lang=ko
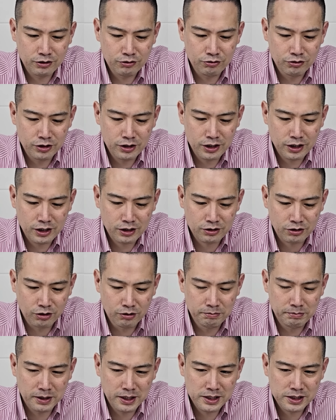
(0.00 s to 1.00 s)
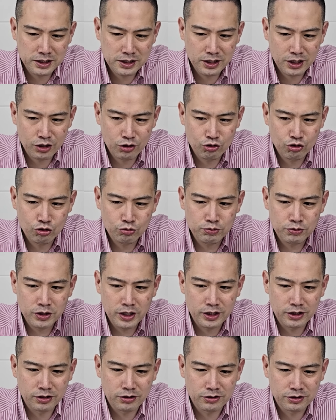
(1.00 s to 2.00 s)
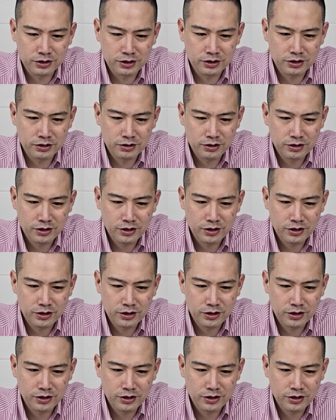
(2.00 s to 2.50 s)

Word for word: 유일하게 덜빠지는게 큐브 엔터거든요.